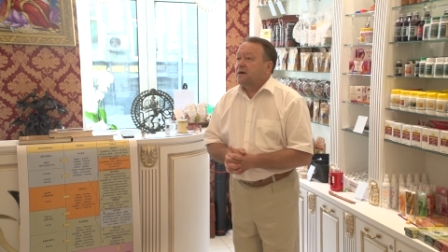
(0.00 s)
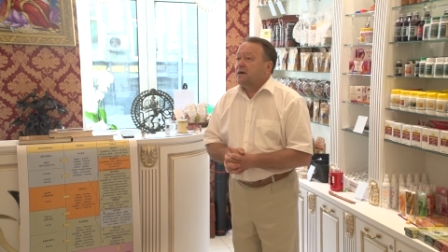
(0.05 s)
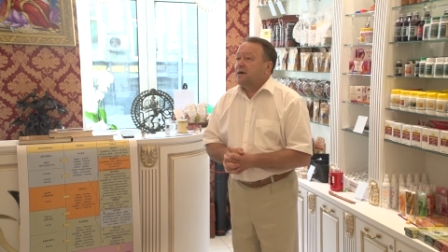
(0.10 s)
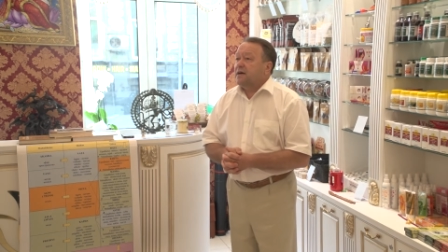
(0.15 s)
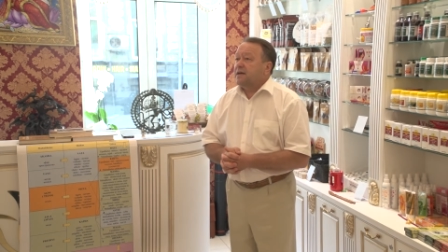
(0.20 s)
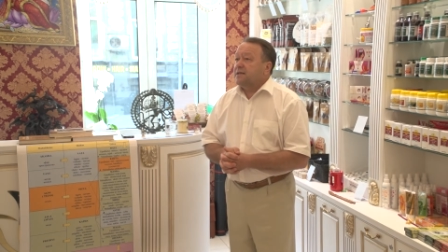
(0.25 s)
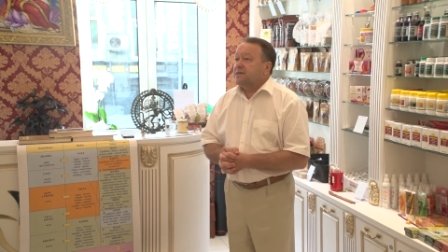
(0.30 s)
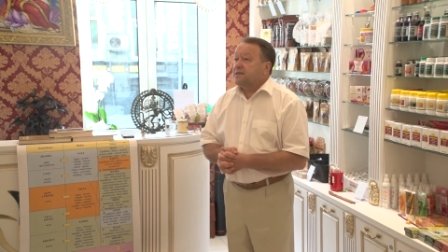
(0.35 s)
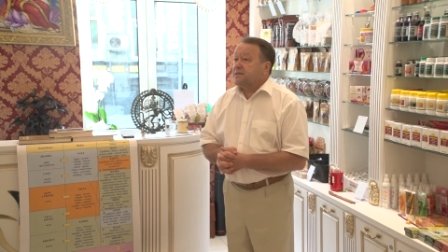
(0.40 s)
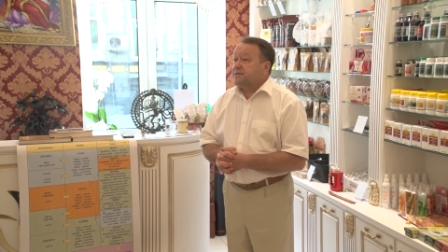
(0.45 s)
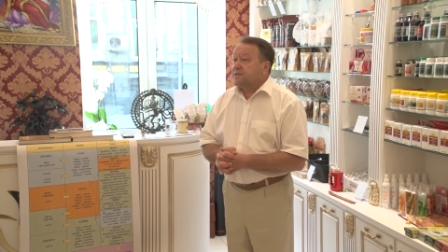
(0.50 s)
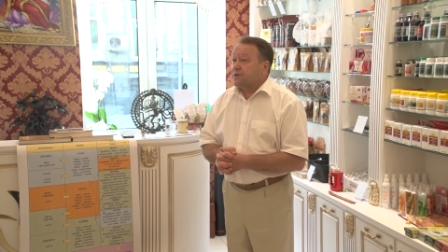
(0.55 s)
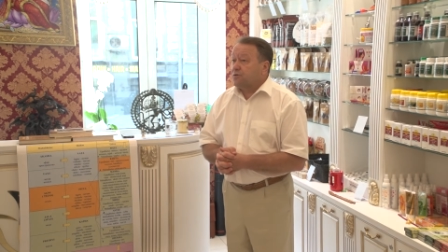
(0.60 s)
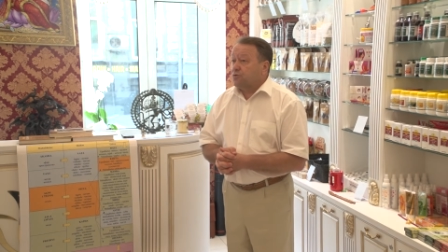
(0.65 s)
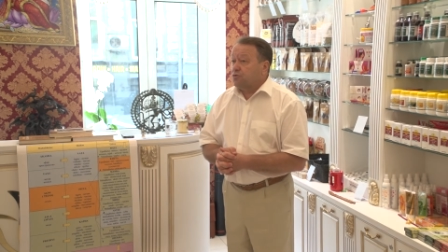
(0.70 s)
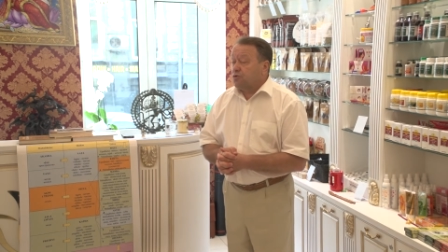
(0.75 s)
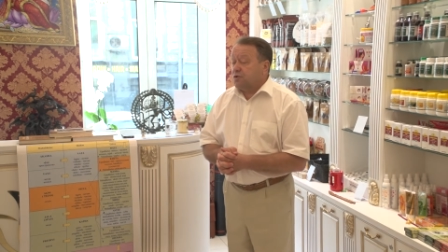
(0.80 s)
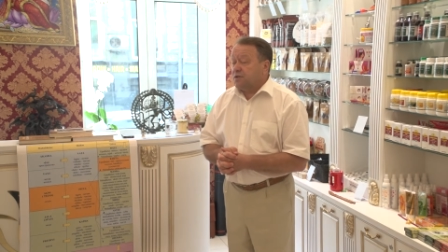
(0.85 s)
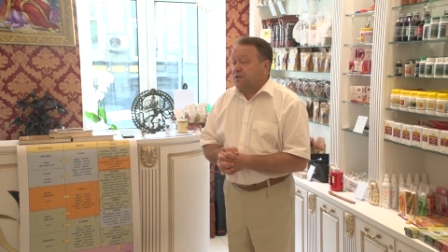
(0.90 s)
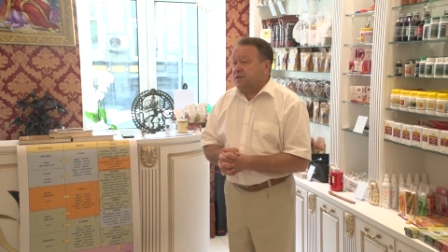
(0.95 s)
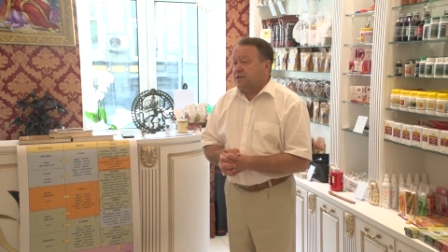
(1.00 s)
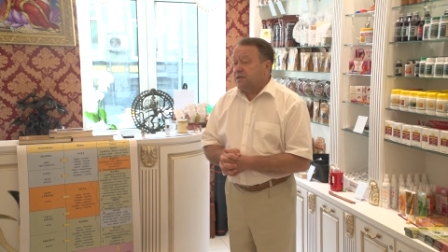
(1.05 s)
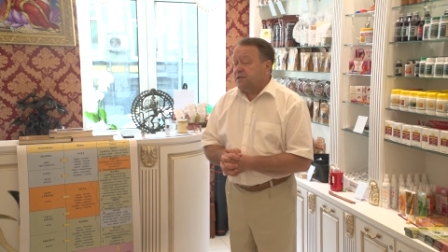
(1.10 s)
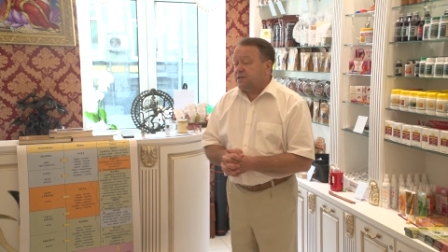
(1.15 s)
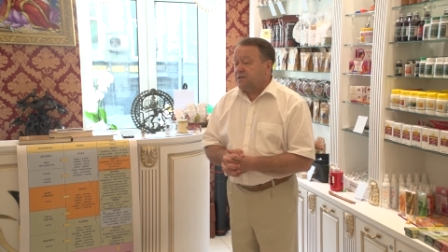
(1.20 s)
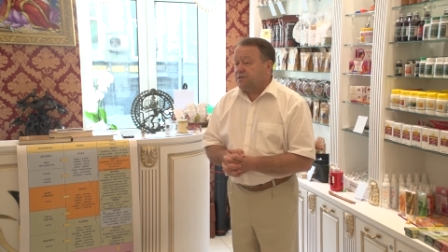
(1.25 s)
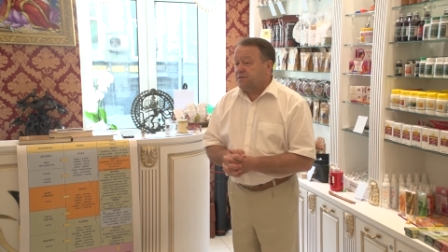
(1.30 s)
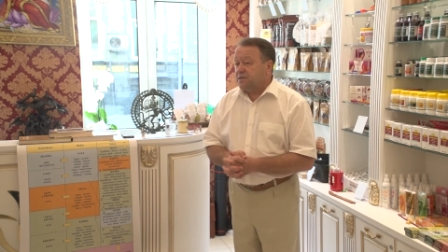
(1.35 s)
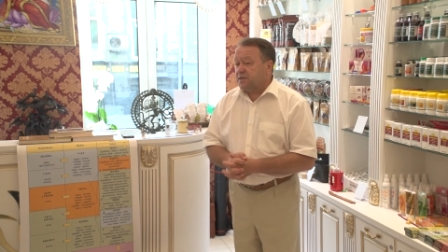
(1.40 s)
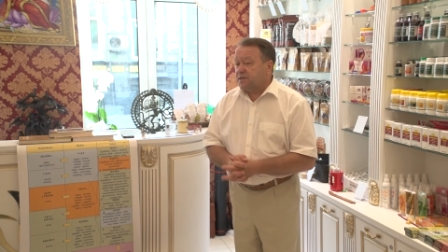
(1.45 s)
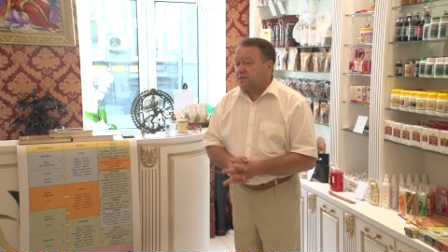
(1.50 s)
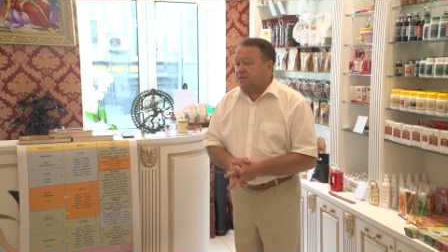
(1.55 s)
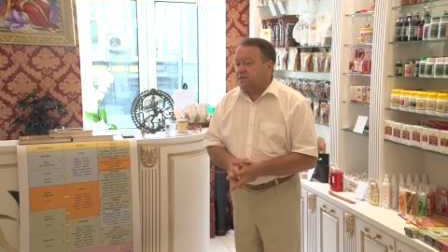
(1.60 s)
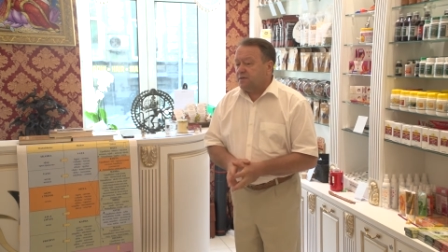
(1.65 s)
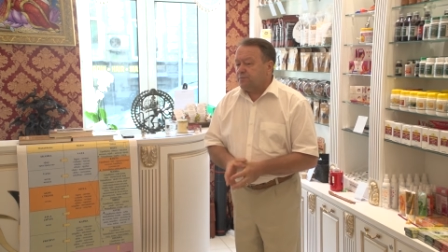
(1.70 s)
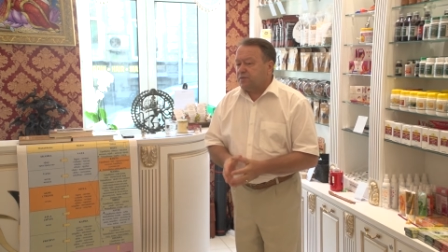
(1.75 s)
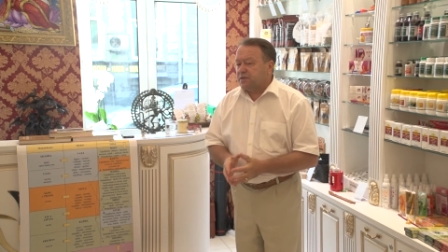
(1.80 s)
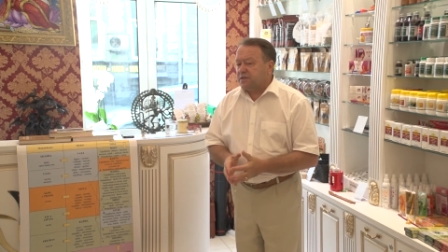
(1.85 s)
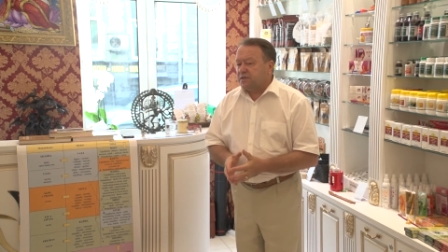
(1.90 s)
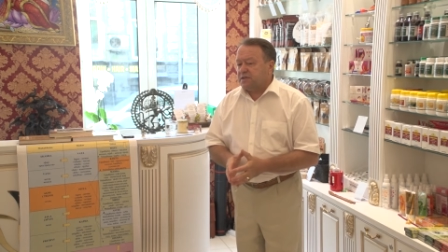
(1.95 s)
Эти законы известны
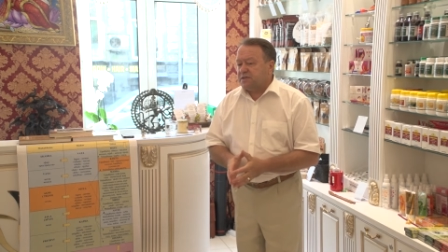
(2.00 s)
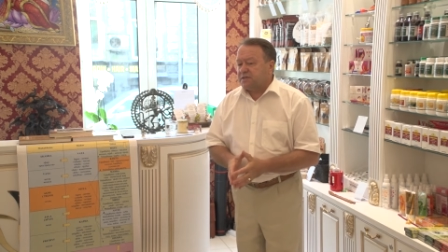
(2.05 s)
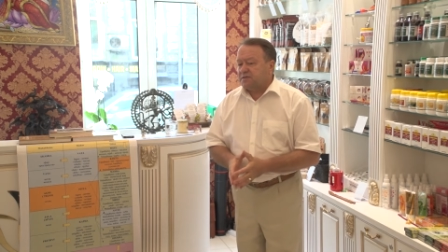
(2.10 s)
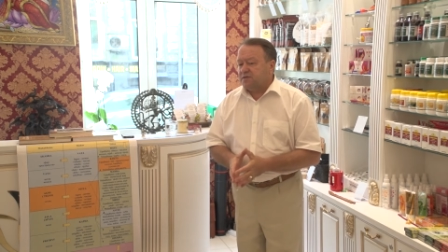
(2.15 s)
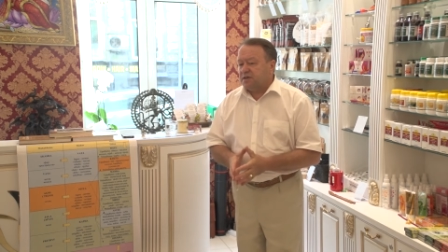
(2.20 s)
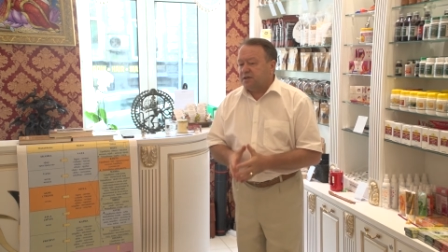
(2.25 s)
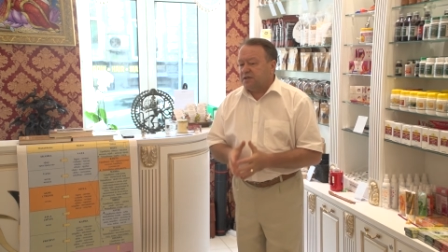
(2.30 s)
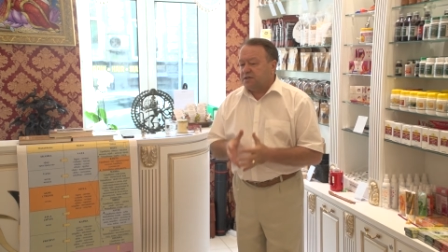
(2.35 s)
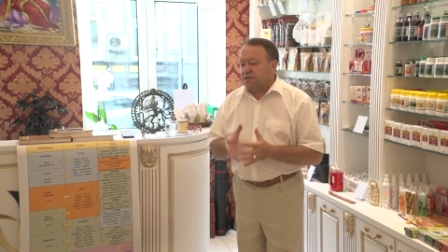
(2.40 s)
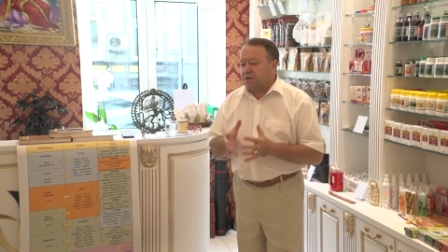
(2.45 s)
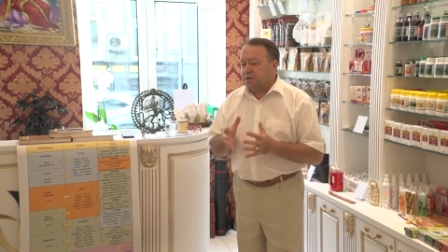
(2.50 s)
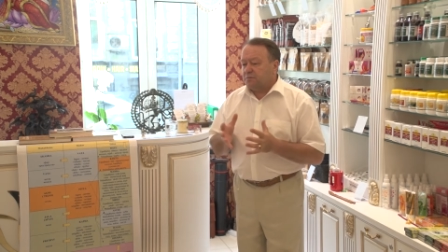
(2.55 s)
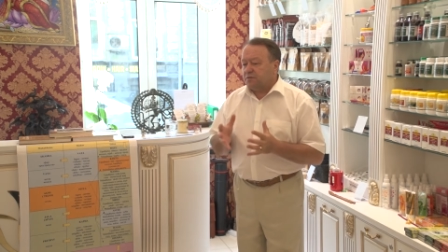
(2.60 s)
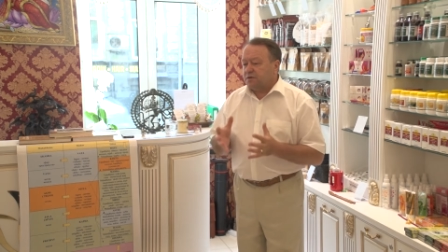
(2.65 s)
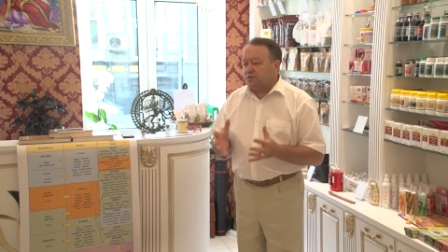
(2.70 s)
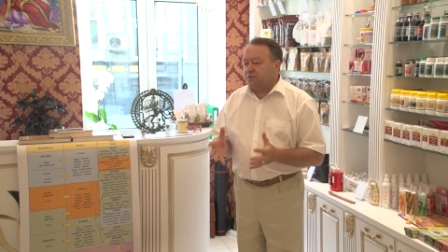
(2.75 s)
под названиями